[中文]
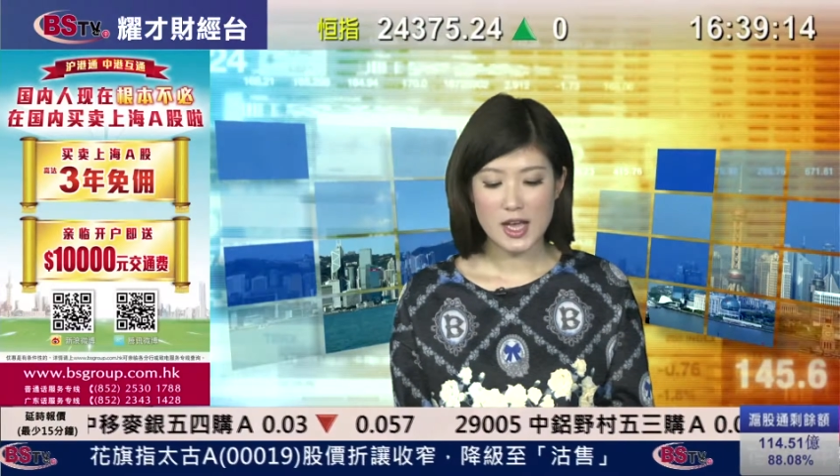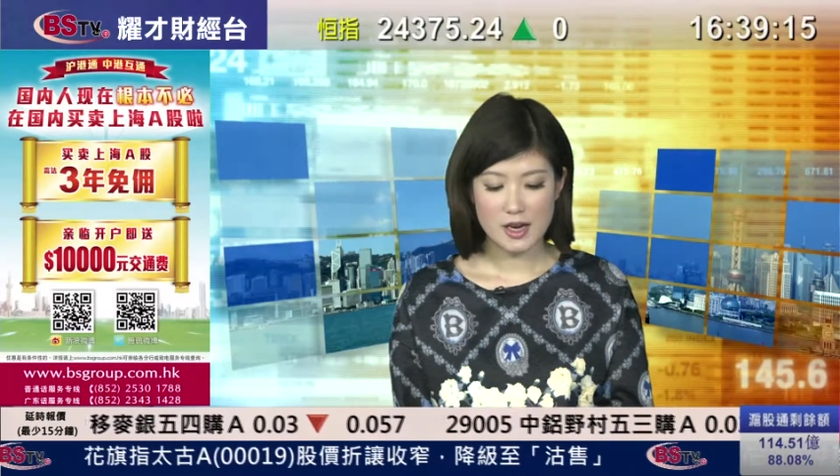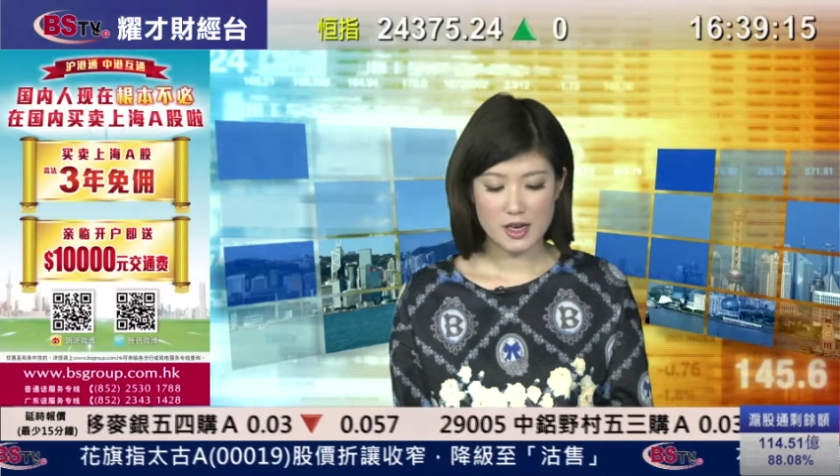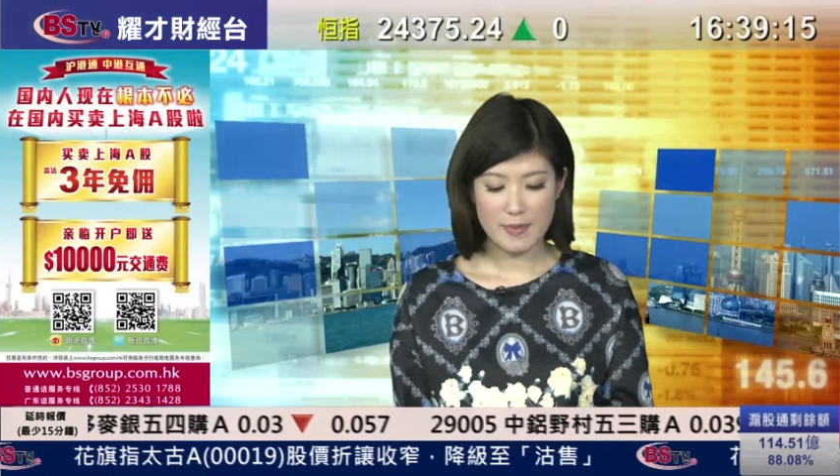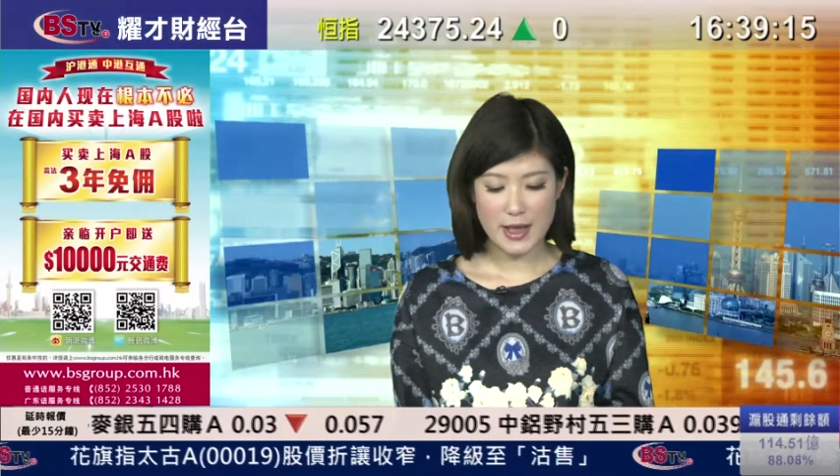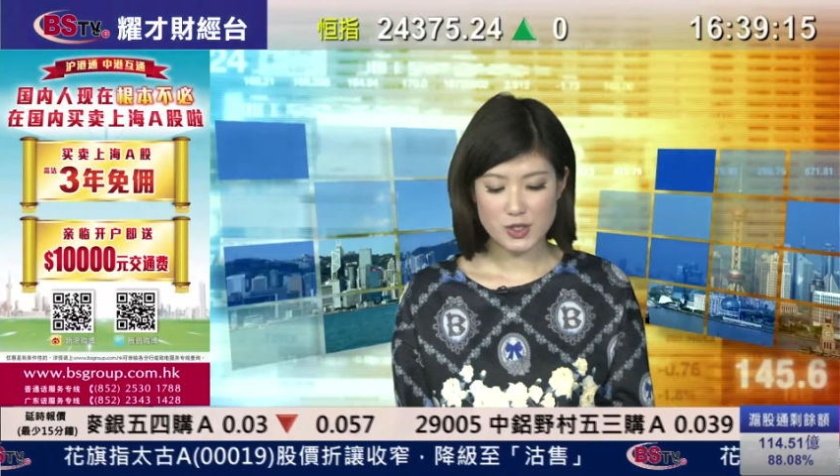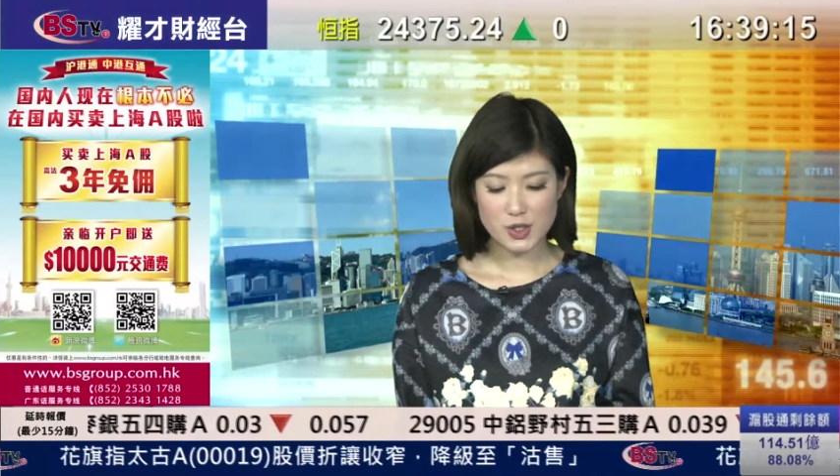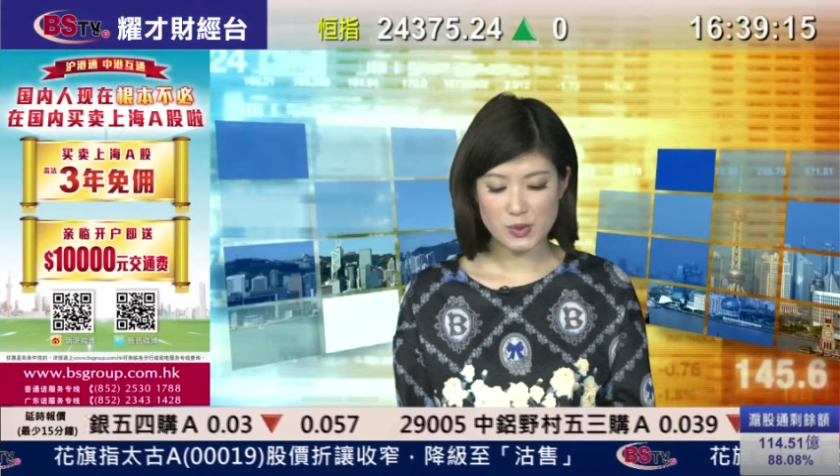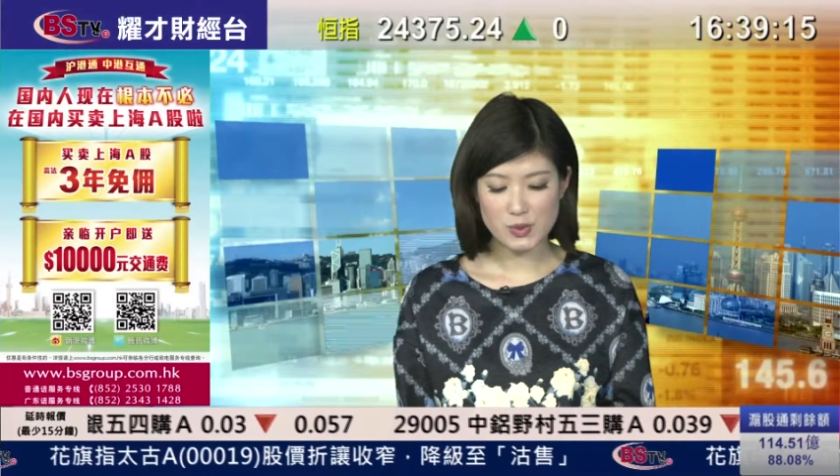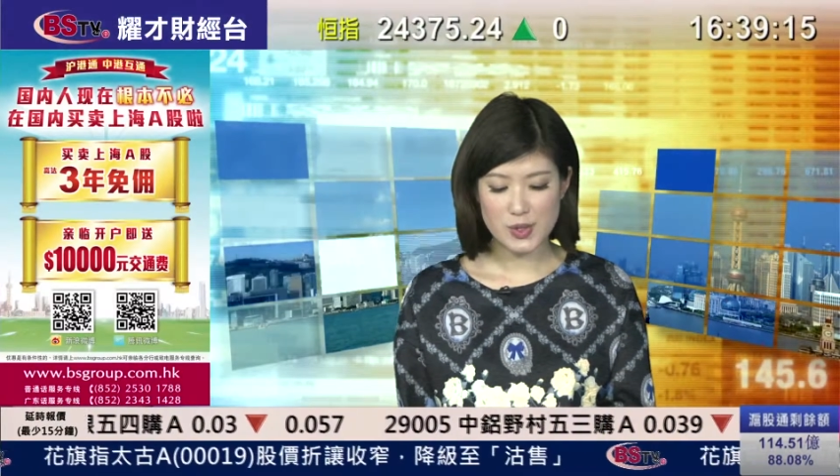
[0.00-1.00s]
而盘
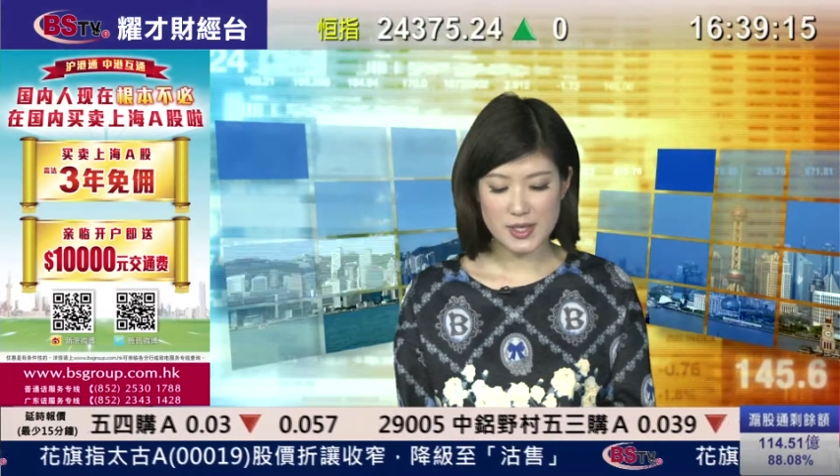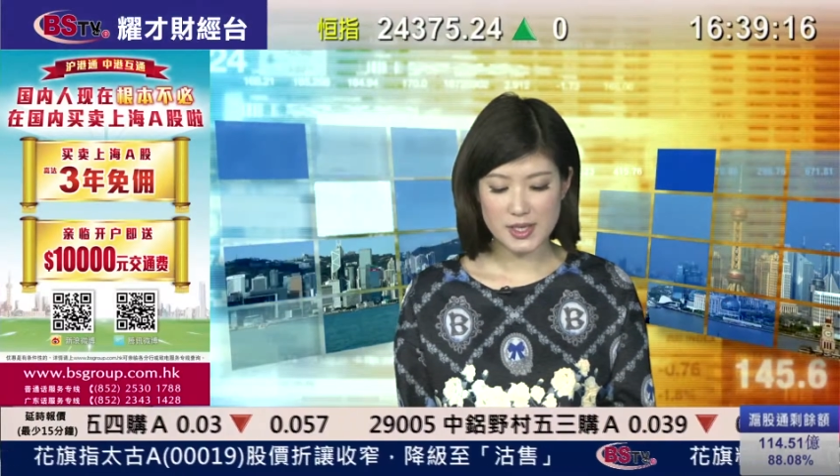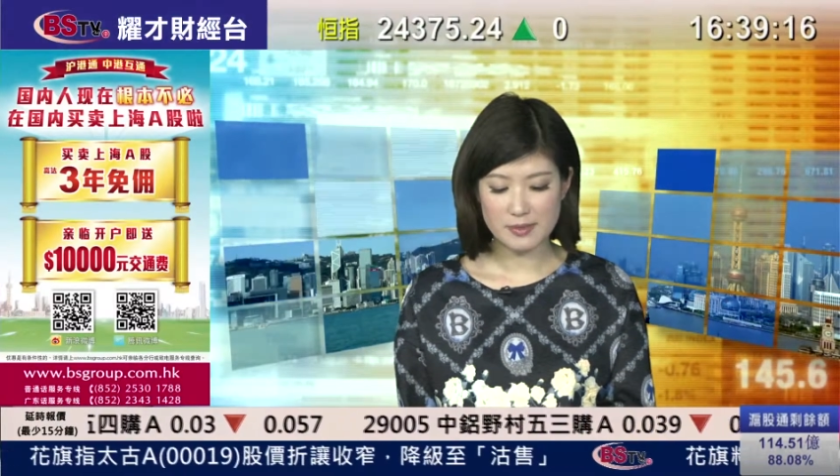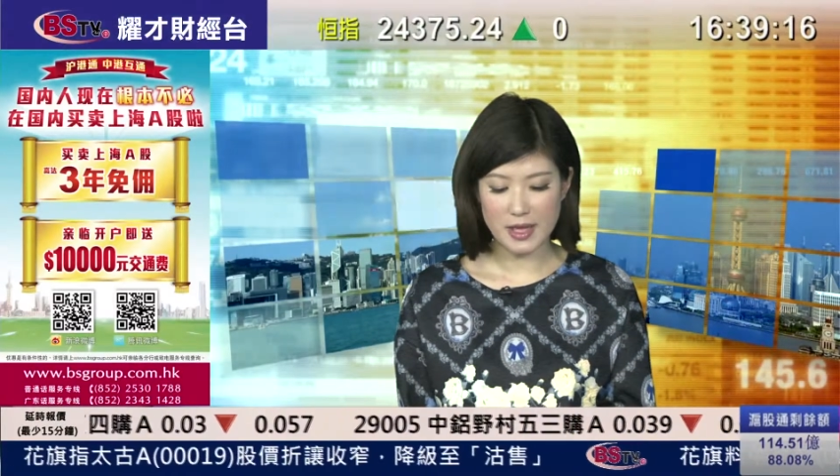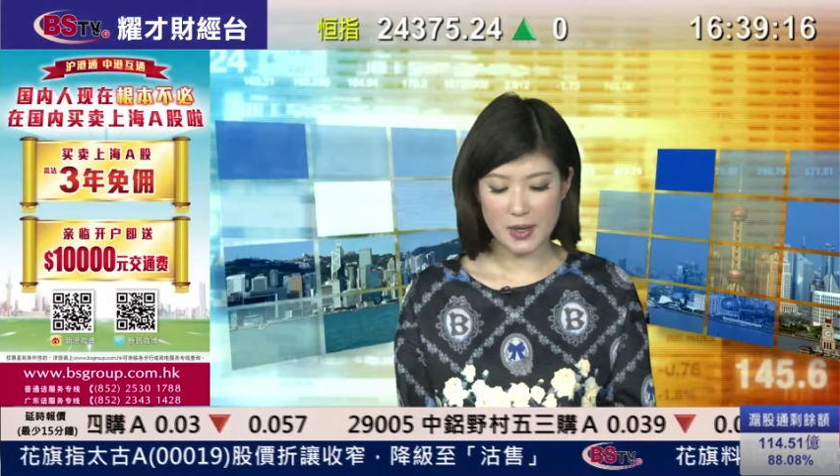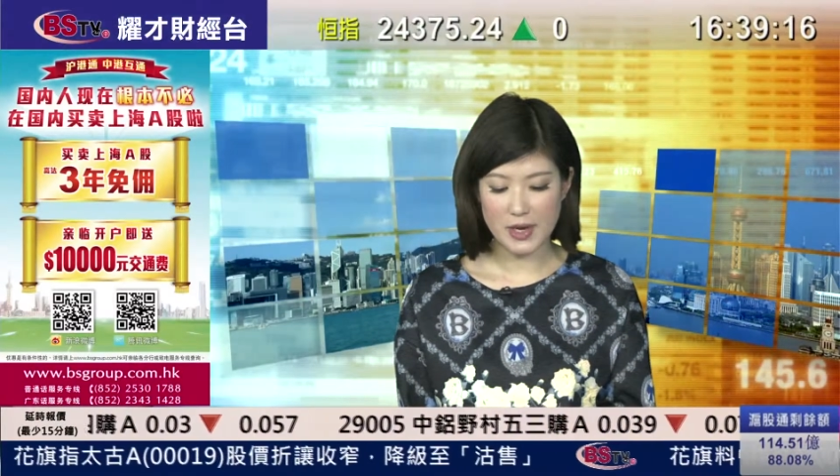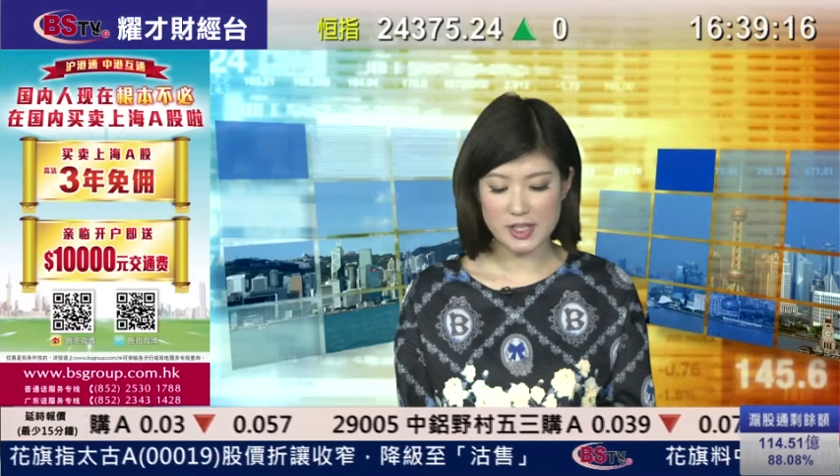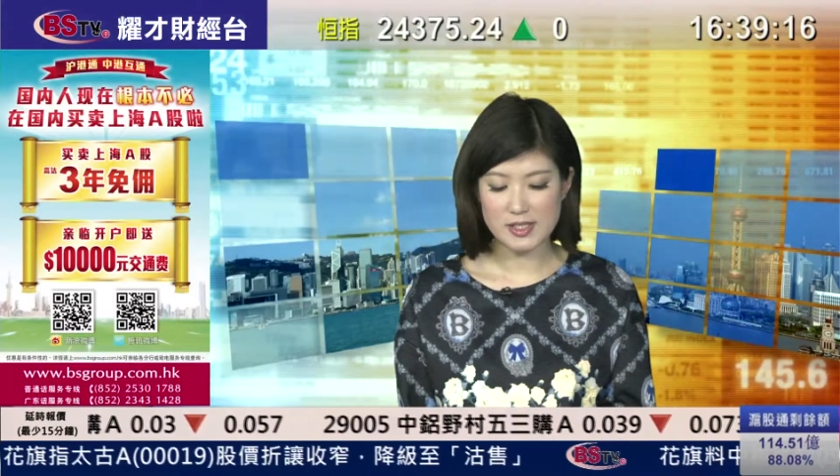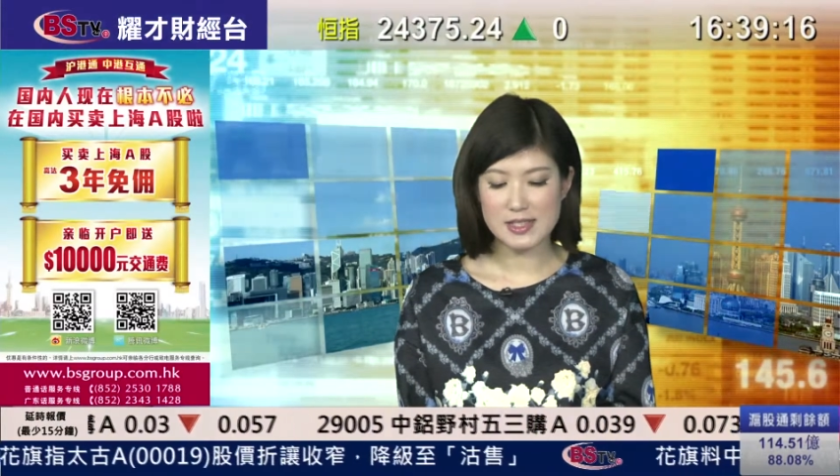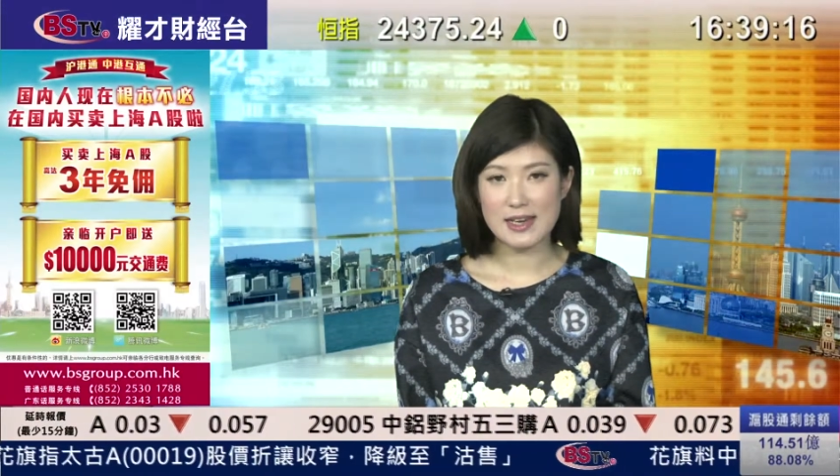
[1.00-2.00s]
中券商板块
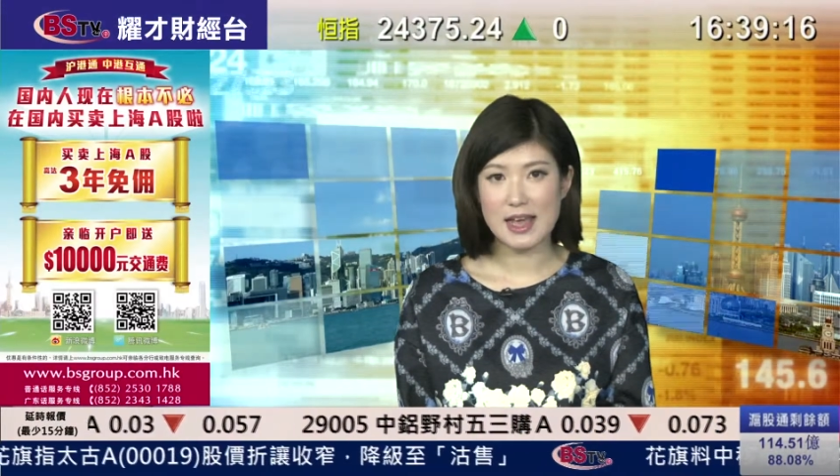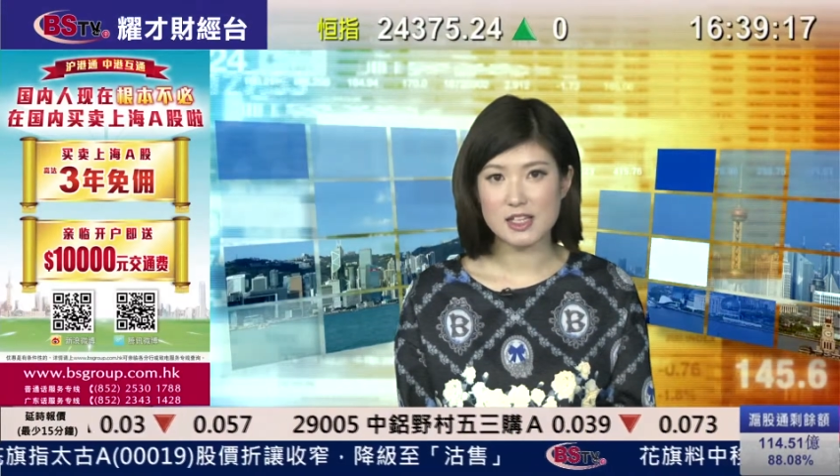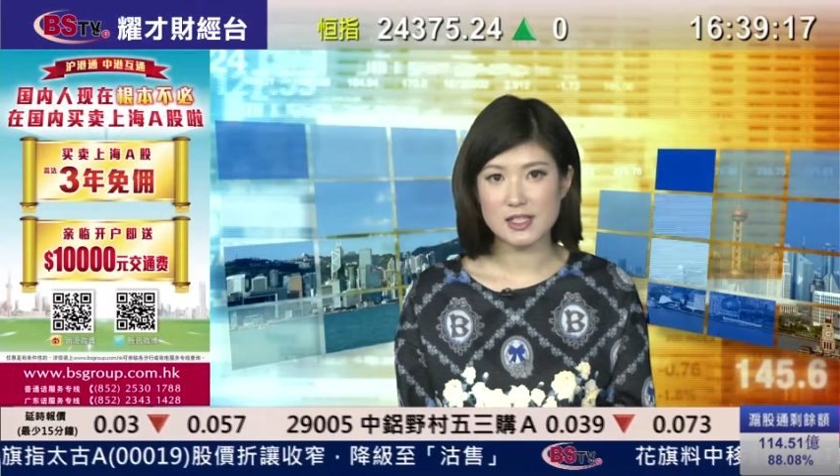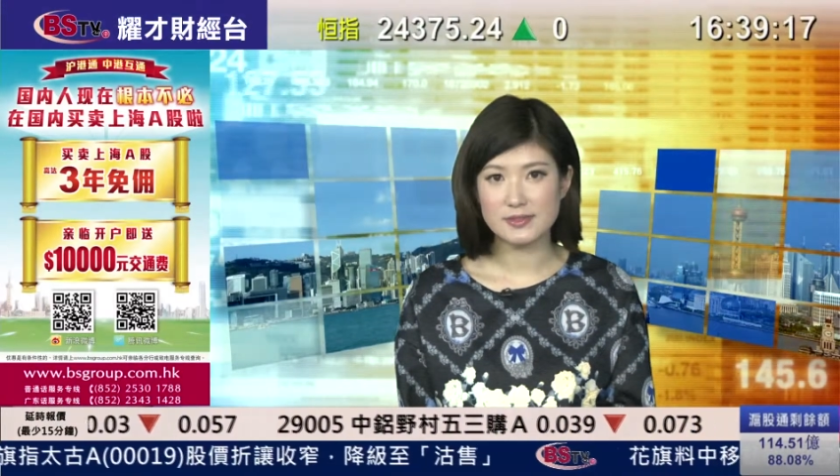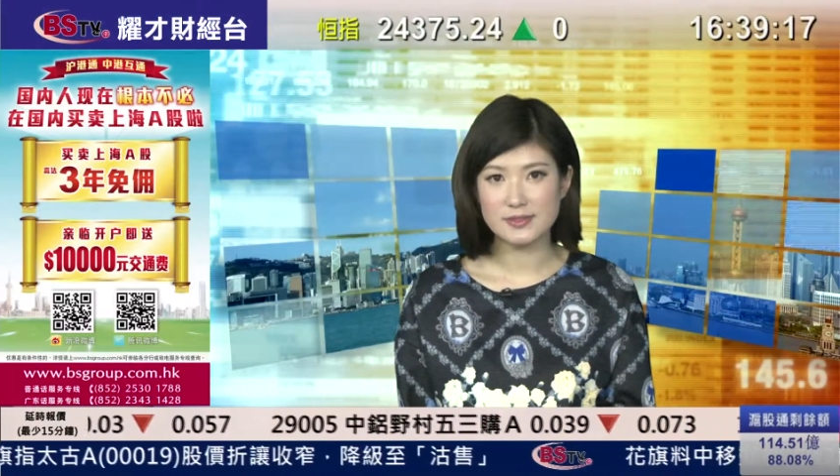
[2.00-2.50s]
直线拉升，